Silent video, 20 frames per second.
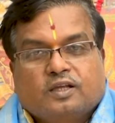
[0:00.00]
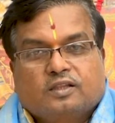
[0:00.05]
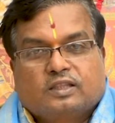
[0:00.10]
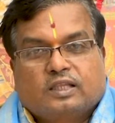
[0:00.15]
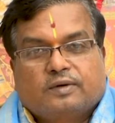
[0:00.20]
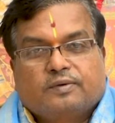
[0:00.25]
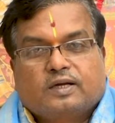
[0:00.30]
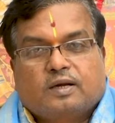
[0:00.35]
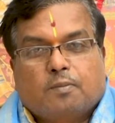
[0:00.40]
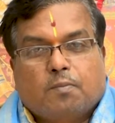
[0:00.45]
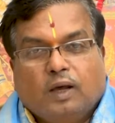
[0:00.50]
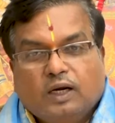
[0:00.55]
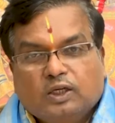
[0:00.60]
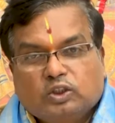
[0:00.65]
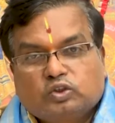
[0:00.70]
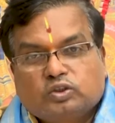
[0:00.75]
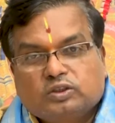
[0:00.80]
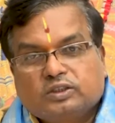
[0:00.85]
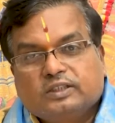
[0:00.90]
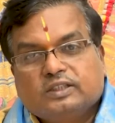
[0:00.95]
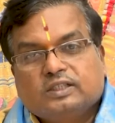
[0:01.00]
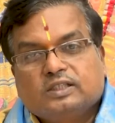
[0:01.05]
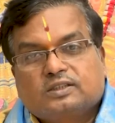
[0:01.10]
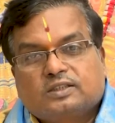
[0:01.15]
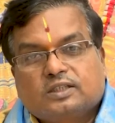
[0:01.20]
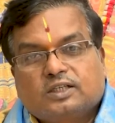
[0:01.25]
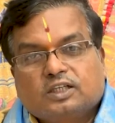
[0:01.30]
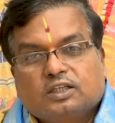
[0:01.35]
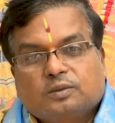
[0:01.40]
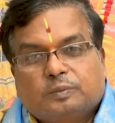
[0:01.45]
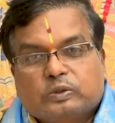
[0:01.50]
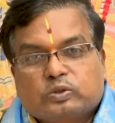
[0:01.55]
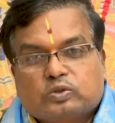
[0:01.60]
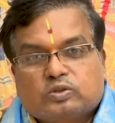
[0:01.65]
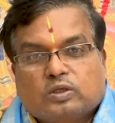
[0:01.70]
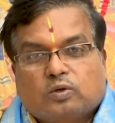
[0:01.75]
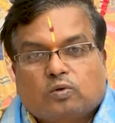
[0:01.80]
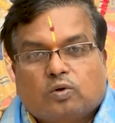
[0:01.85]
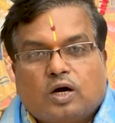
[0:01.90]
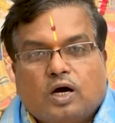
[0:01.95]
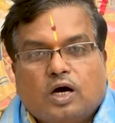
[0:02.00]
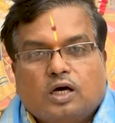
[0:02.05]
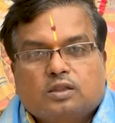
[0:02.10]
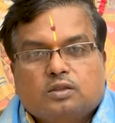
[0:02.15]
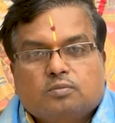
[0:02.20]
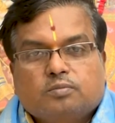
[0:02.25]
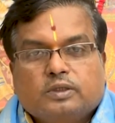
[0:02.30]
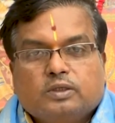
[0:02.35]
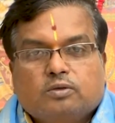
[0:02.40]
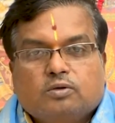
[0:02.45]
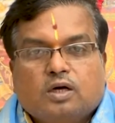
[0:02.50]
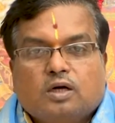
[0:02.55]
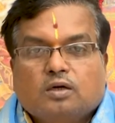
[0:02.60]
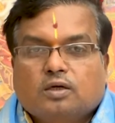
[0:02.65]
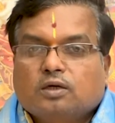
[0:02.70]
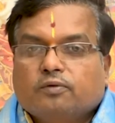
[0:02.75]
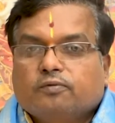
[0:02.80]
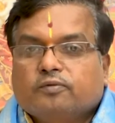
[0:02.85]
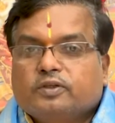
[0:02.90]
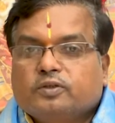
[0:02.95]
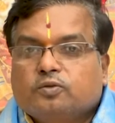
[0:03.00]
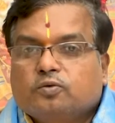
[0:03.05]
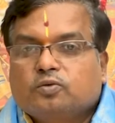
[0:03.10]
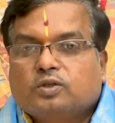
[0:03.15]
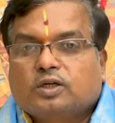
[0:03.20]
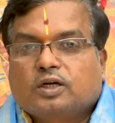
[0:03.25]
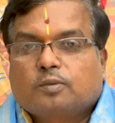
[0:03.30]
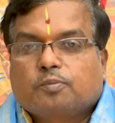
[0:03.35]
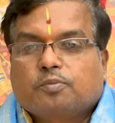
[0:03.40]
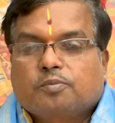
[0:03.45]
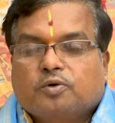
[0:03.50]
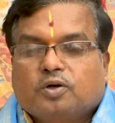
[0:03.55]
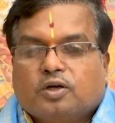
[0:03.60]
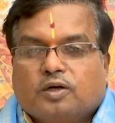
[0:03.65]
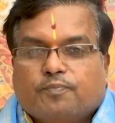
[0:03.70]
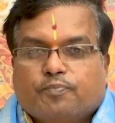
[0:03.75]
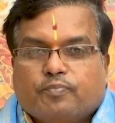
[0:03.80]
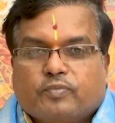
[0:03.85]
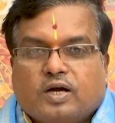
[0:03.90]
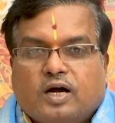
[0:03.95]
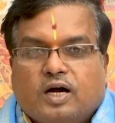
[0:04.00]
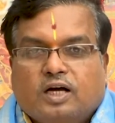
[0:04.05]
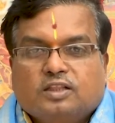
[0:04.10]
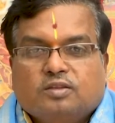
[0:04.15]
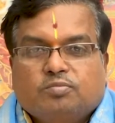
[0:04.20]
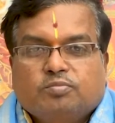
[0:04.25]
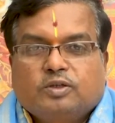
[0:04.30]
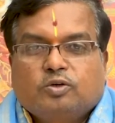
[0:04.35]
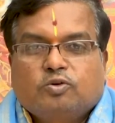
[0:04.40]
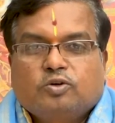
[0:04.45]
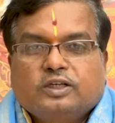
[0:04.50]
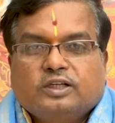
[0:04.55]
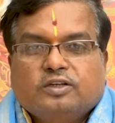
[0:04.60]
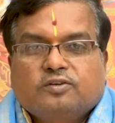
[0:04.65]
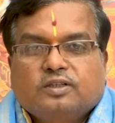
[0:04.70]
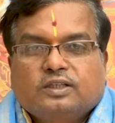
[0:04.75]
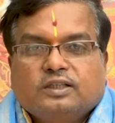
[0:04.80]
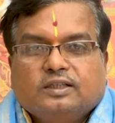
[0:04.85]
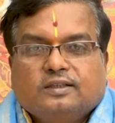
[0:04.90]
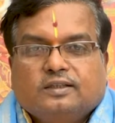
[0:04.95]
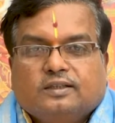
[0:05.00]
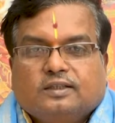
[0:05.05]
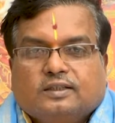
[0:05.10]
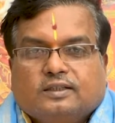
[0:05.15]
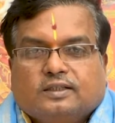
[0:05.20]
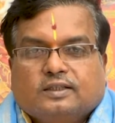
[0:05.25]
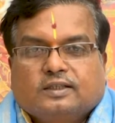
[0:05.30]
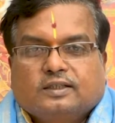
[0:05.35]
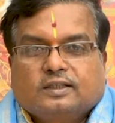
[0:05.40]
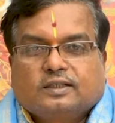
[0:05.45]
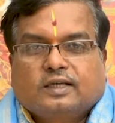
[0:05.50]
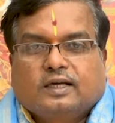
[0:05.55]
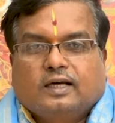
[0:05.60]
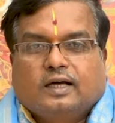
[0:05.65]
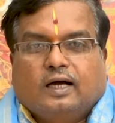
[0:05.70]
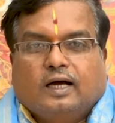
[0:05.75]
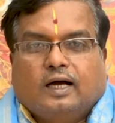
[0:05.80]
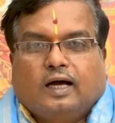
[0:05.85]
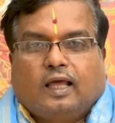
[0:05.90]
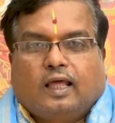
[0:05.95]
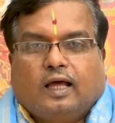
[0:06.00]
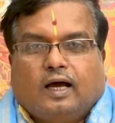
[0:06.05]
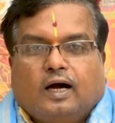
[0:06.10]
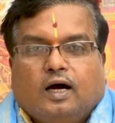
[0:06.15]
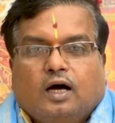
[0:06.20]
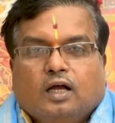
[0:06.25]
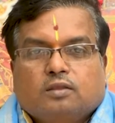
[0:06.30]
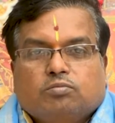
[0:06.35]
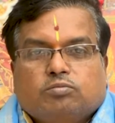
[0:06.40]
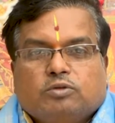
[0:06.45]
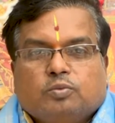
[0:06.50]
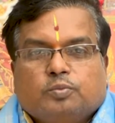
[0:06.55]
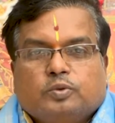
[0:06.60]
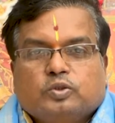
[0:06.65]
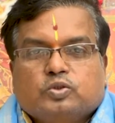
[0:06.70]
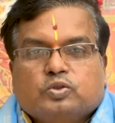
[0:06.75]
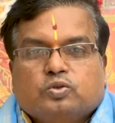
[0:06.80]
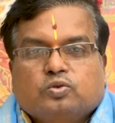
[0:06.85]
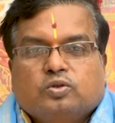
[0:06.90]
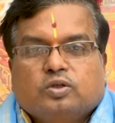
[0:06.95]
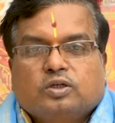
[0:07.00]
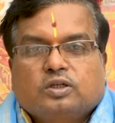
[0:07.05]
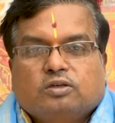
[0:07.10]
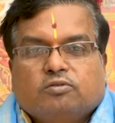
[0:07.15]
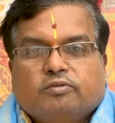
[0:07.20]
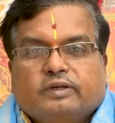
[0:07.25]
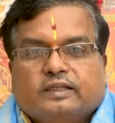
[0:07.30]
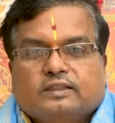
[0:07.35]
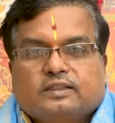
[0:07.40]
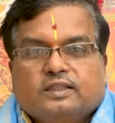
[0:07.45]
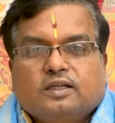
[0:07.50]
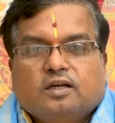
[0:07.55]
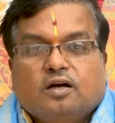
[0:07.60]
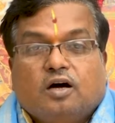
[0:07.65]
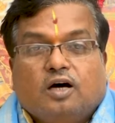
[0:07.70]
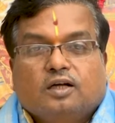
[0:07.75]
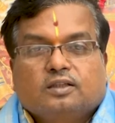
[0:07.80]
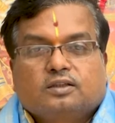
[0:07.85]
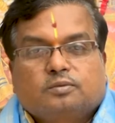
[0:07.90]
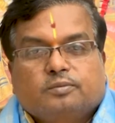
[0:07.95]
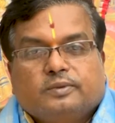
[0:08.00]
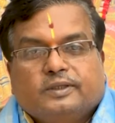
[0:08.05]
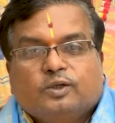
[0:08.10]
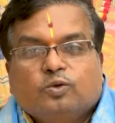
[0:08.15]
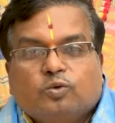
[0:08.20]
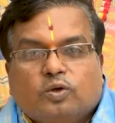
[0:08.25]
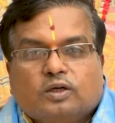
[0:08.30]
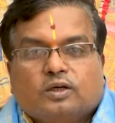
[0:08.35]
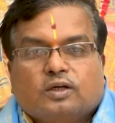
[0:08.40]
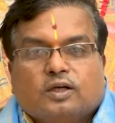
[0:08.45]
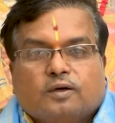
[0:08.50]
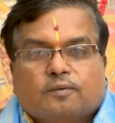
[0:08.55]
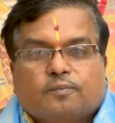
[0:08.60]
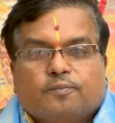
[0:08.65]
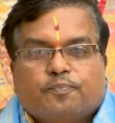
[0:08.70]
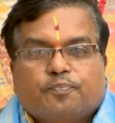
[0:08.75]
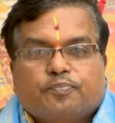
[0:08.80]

తమ యొక్క మనస్సుని ఇతరులకు పంచుతారు ఆత్మీయులు అని అంటాం వింటుంటారు ఎప్పుడు కూడా ఆత్మీయులు అంటే ఏమిటి ఆత్మను పంచుకున్నటువంటి వ్యక్తిని ఆత్మీయులు అంటారు